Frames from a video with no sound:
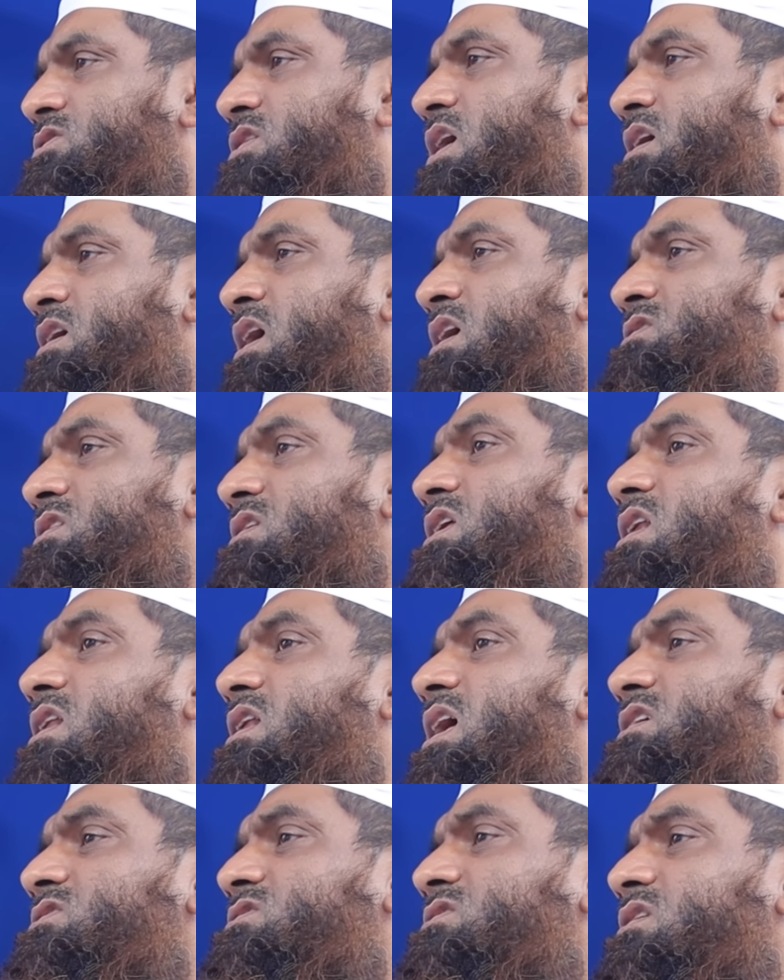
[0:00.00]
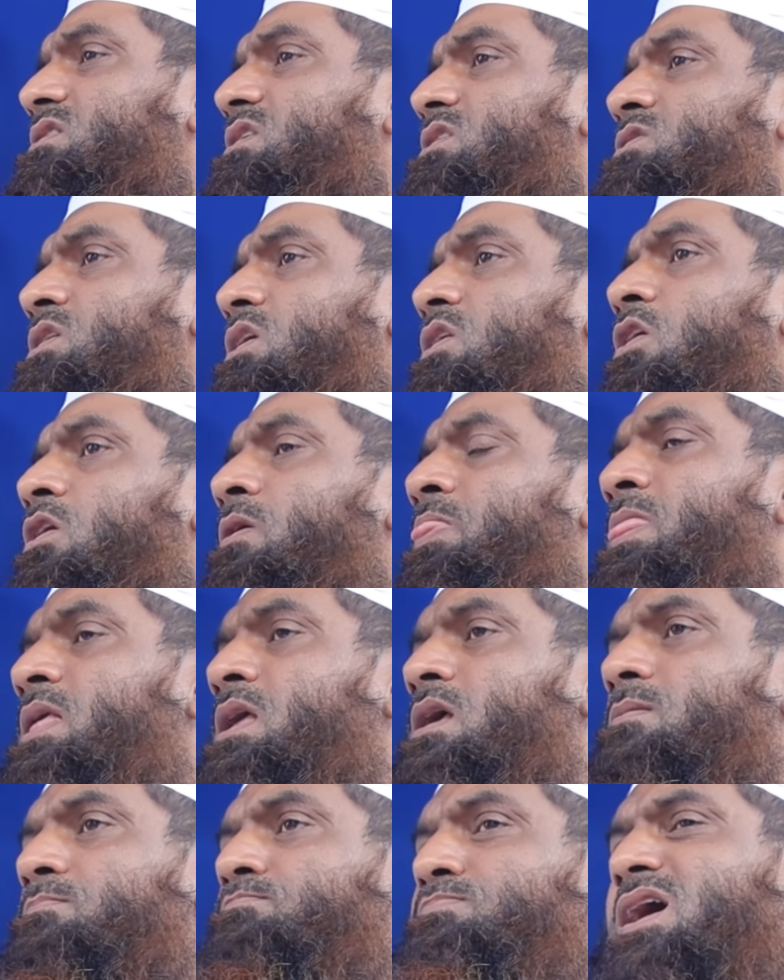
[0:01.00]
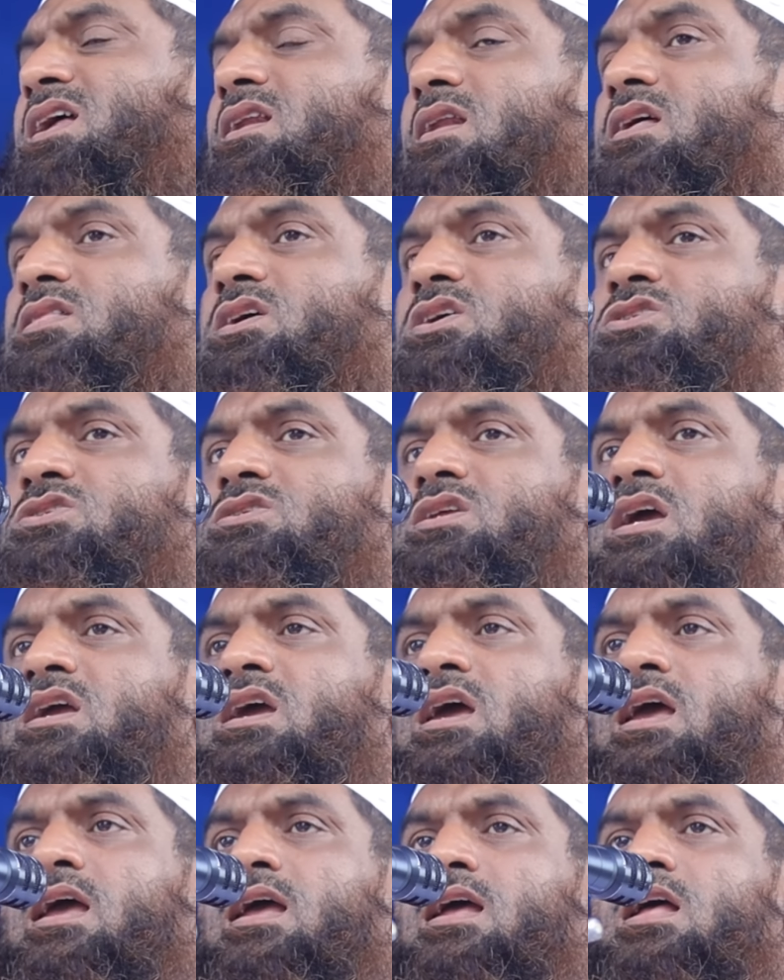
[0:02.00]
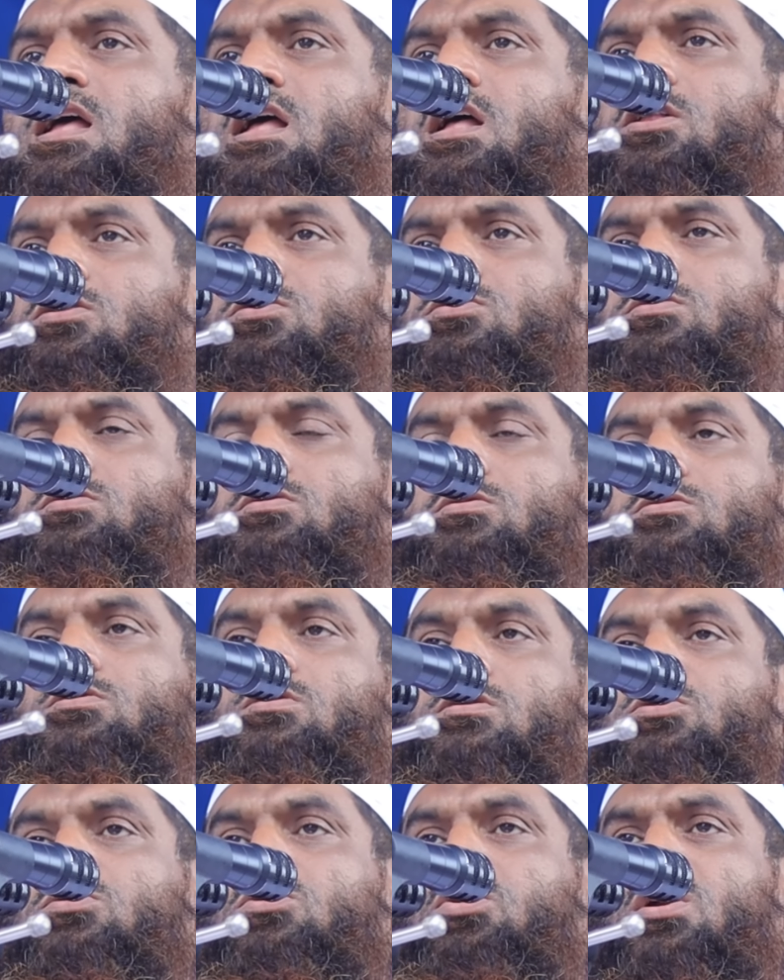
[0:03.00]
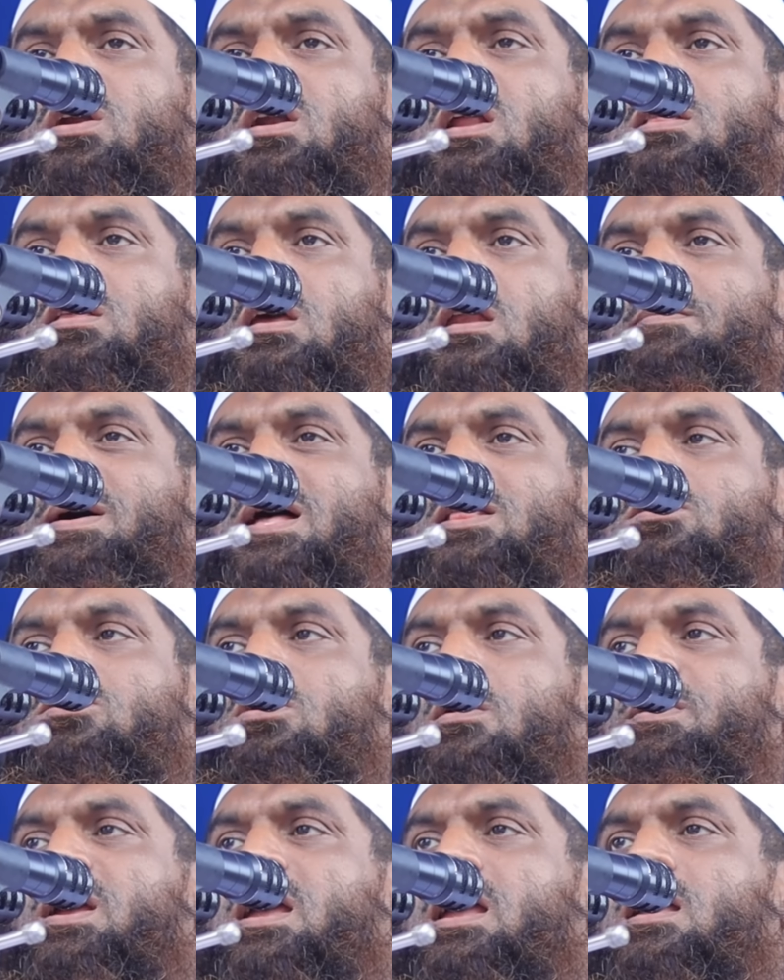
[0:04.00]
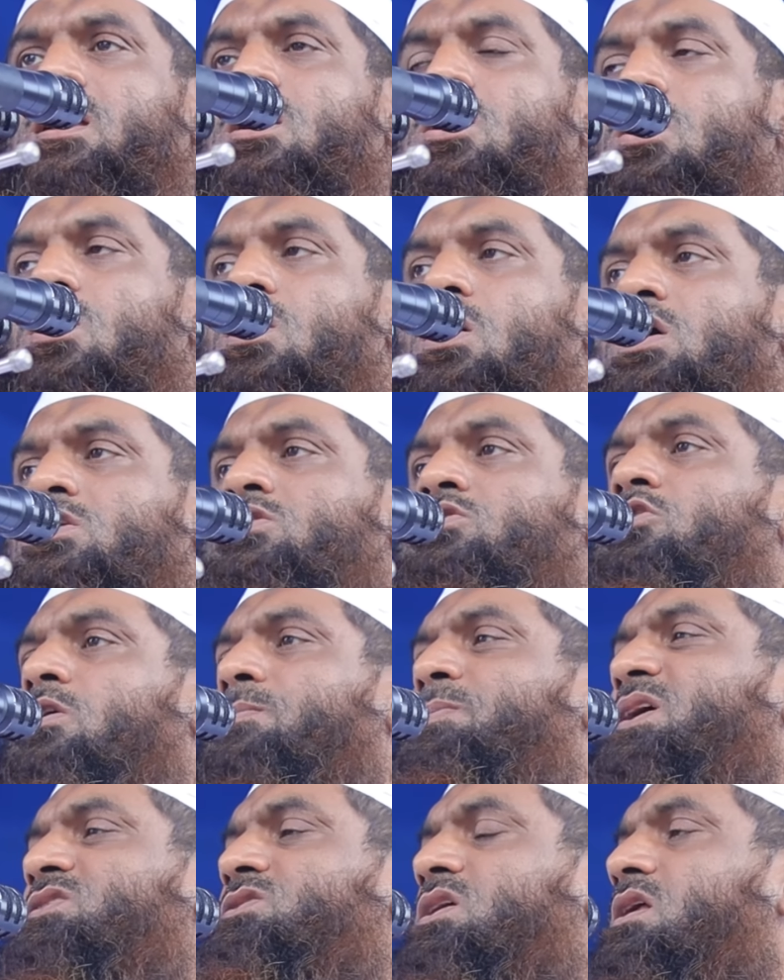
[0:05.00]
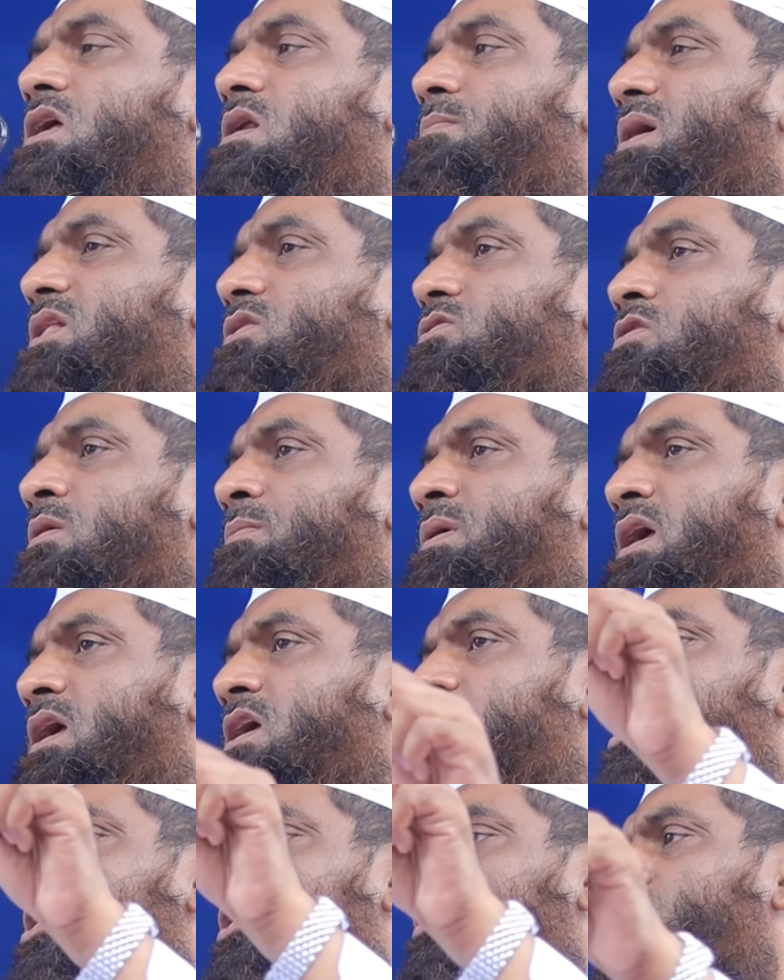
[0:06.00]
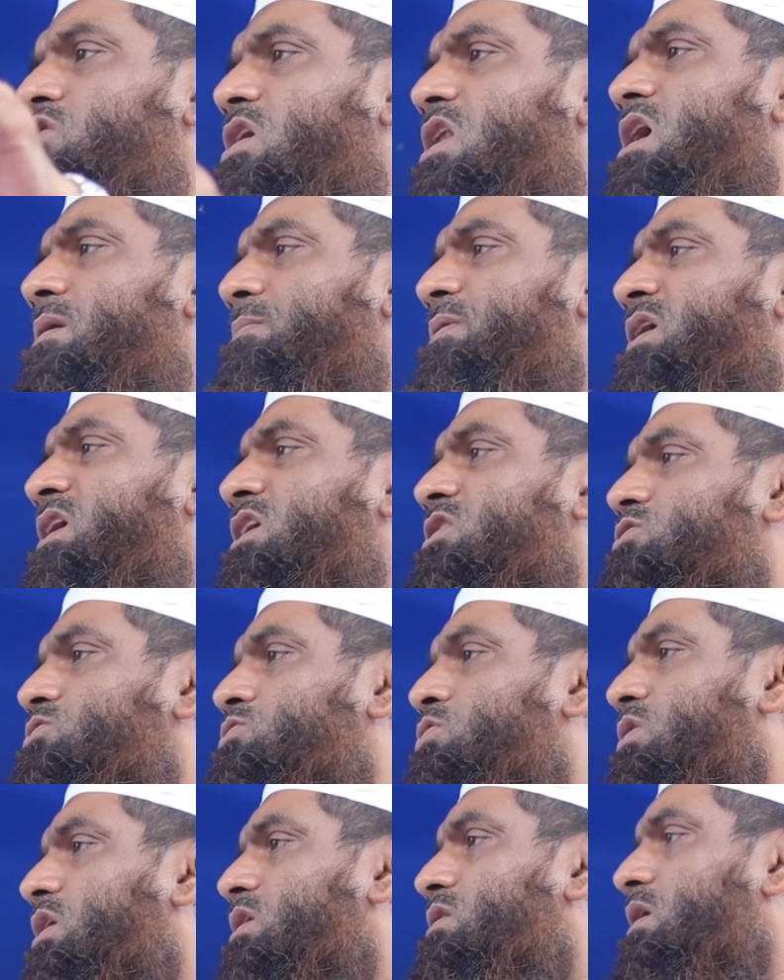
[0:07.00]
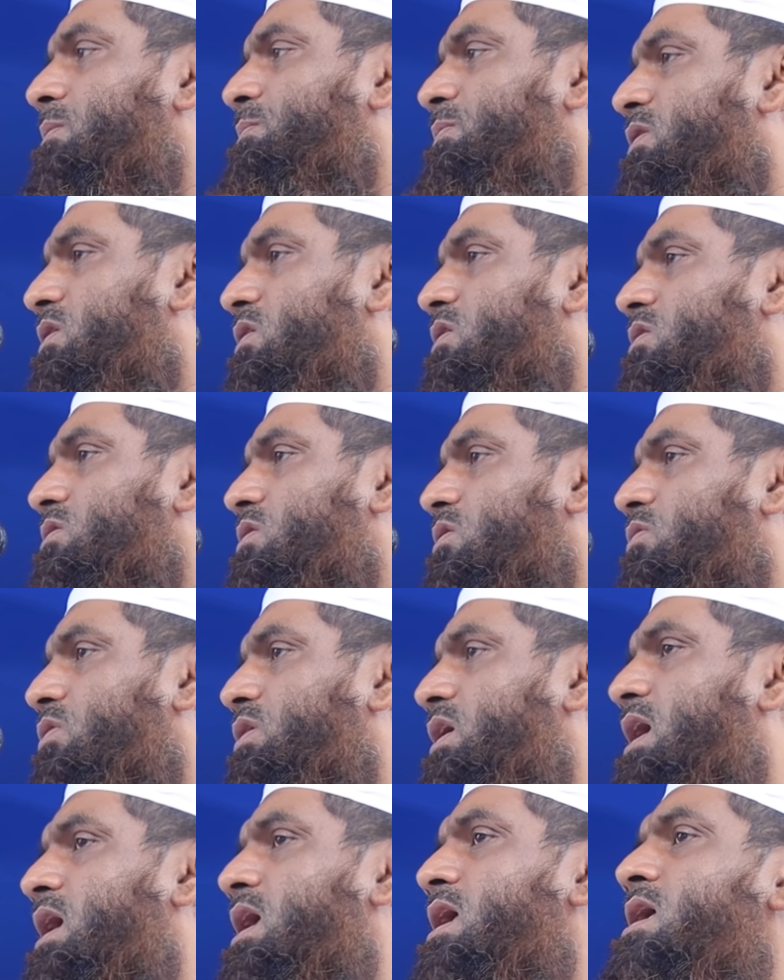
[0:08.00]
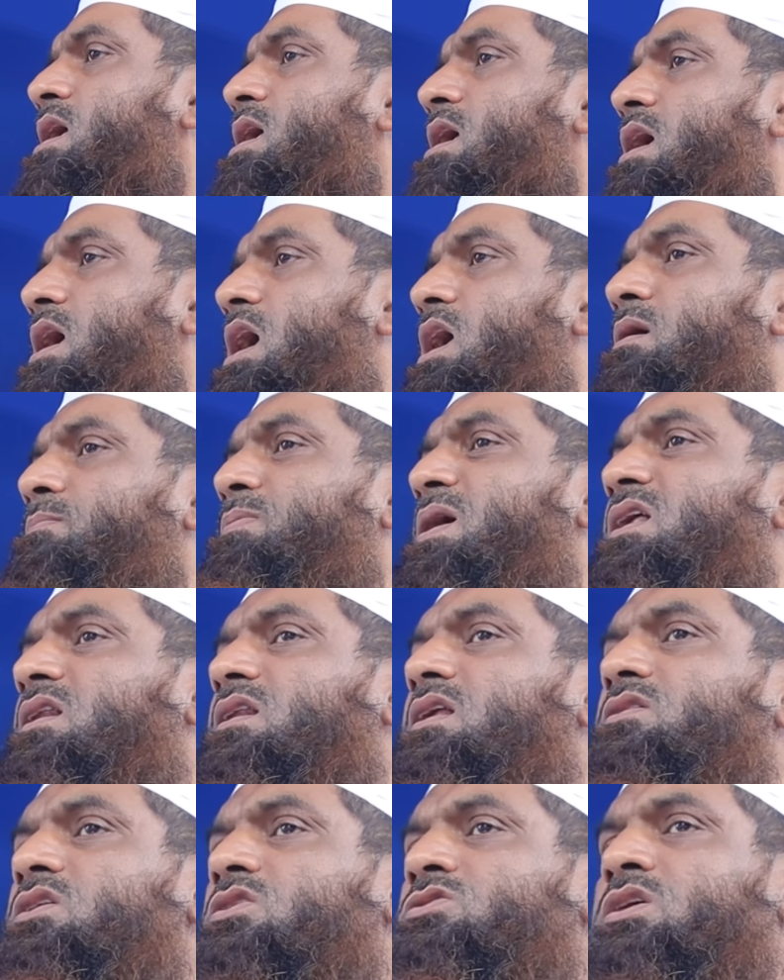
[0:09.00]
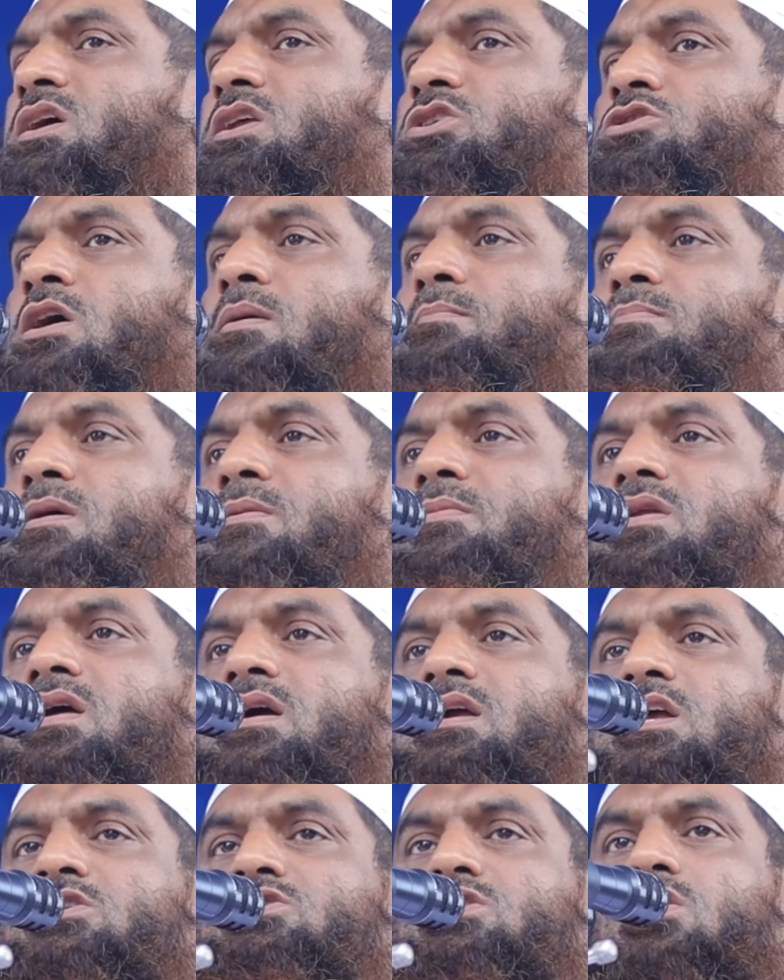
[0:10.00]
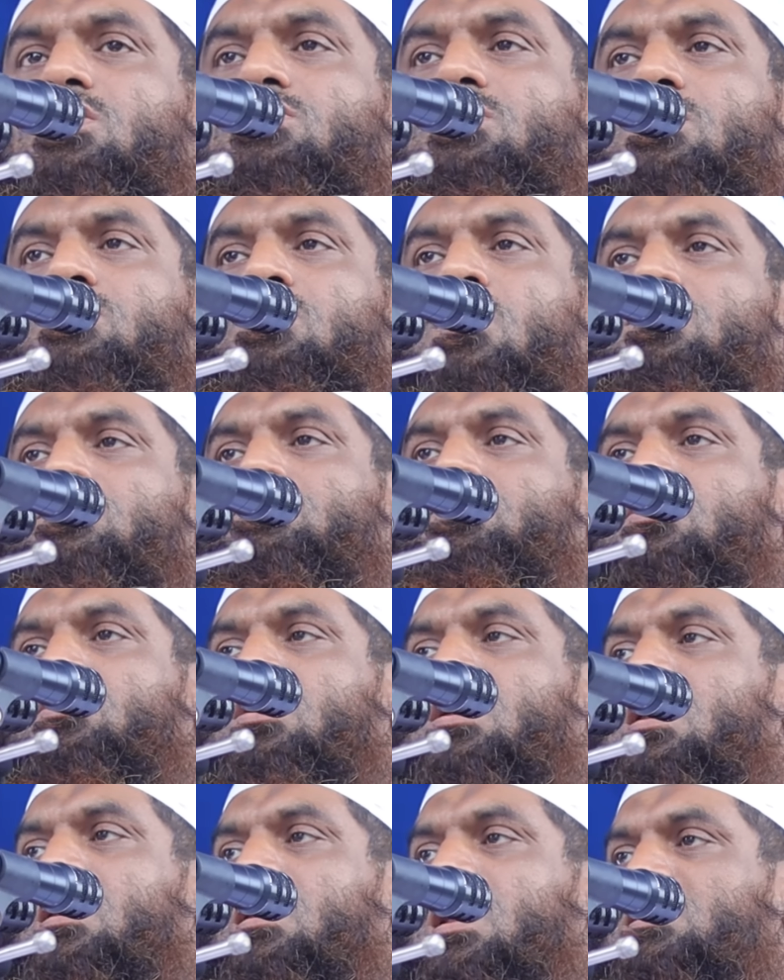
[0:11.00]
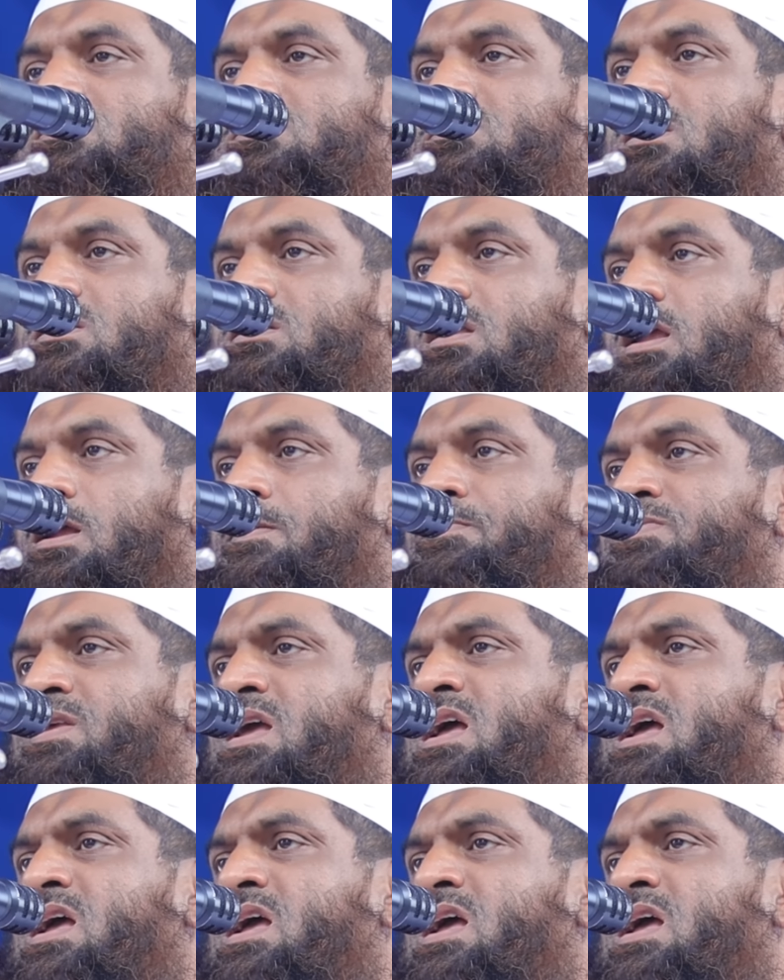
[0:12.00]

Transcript: শেখ হাসিনার রাজনীতি ছিল বাংলাদেশটাকে দুর্নীতির মাধ্যমে অর্থ পাচারের মাধ্যমে তলাবিহীন ঝুড়িতে পরিণত করে এই বাংলাদেশের সম্ভাবনাকে চিরতর ধ্বংস করার রাজনীতি